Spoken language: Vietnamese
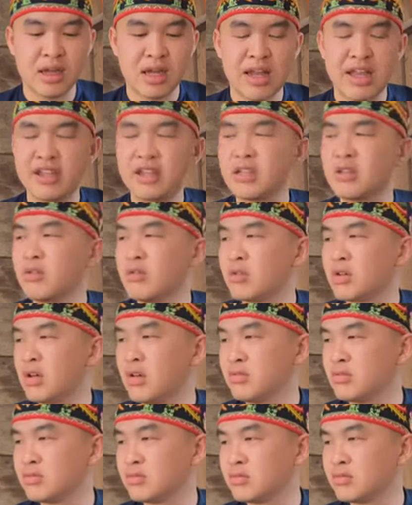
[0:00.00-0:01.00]
hai cái thủ
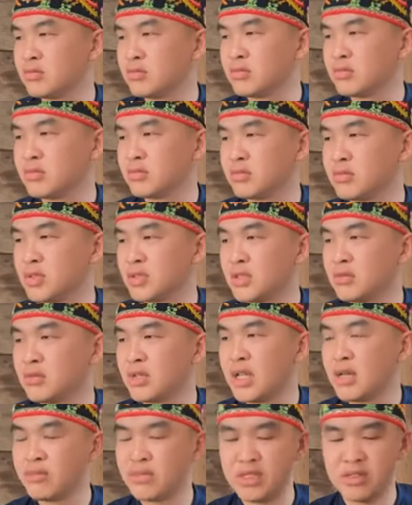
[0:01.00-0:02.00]
công
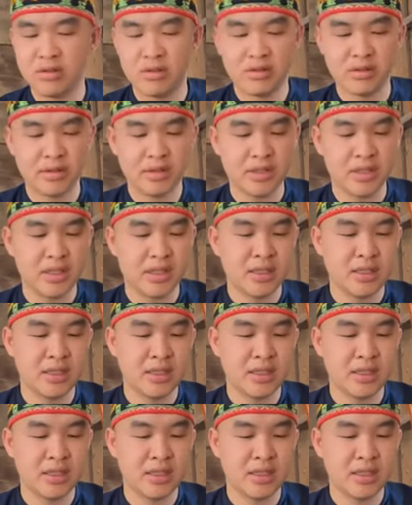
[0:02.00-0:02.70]
trong nam này rồi